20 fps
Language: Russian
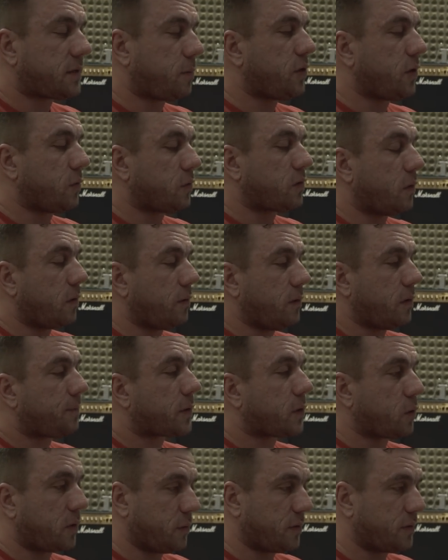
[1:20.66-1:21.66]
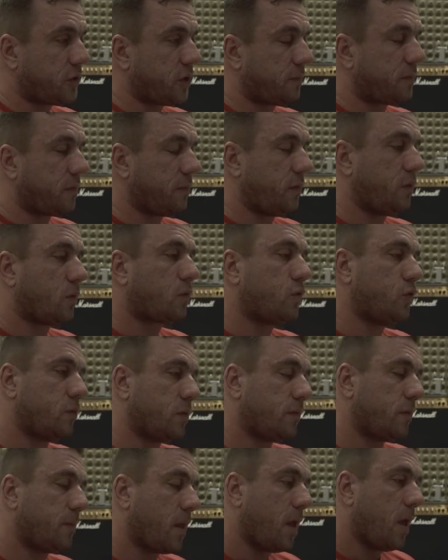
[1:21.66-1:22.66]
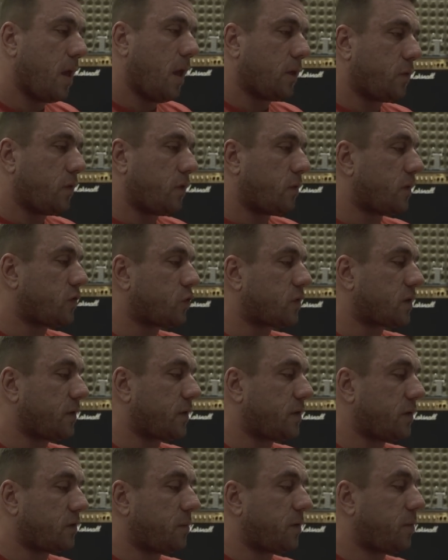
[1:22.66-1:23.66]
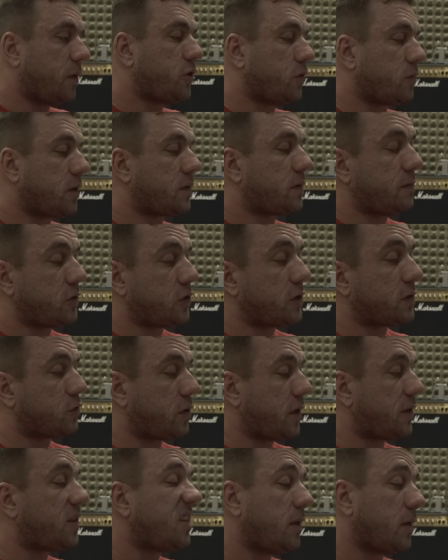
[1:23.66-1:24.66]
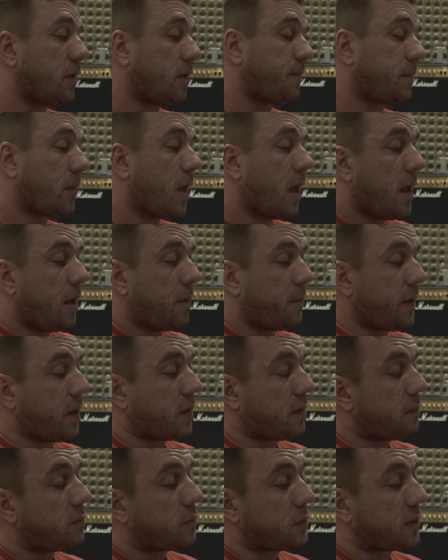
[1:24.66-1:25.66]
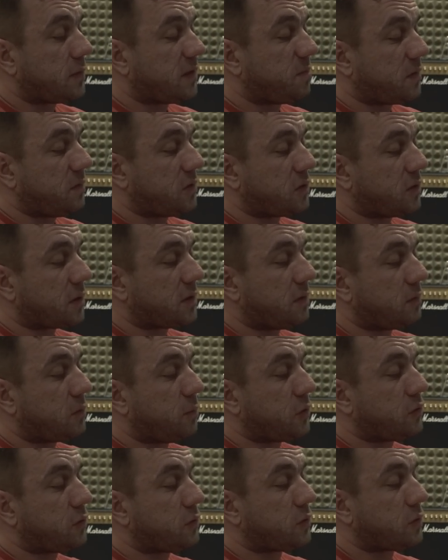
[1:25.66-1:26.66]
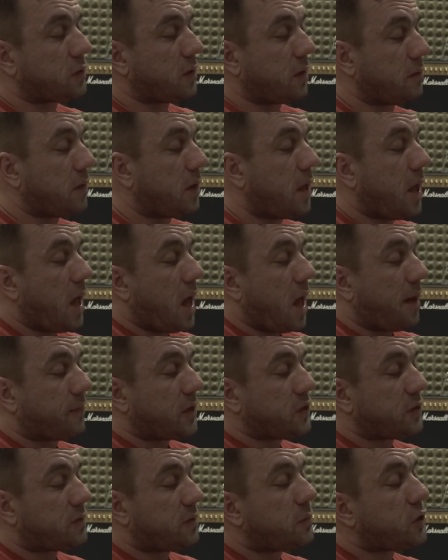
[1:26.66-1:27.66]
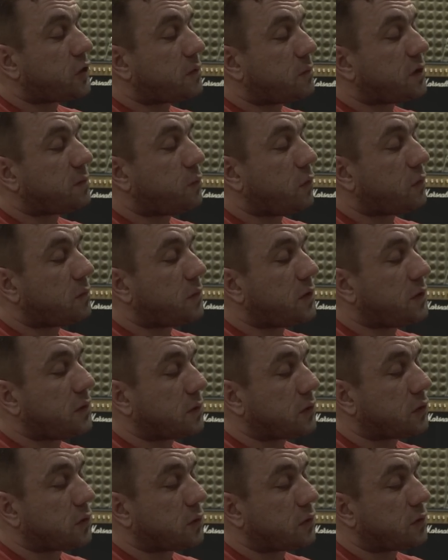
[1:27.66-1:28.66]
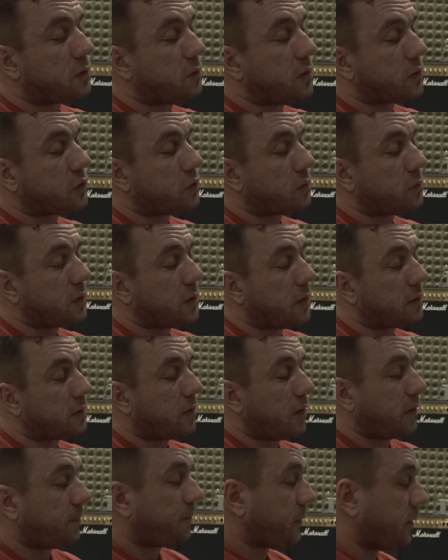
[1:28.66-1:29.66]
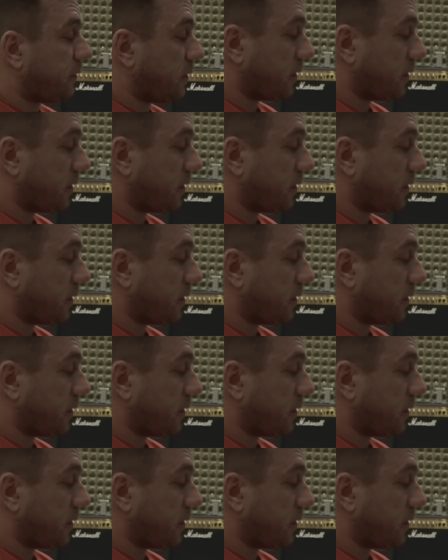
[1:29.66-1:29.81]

соблюдение условий, которые обозначал в своем видео Кучумов. То есть у нас жестко фиксировано предплечье, у нас движение осуществляет тело. При этом у нас есть подвижные локтевой и плечевой суставы. А в качестве мышц мы используем резиночки. То есть видно, что мы реализовали в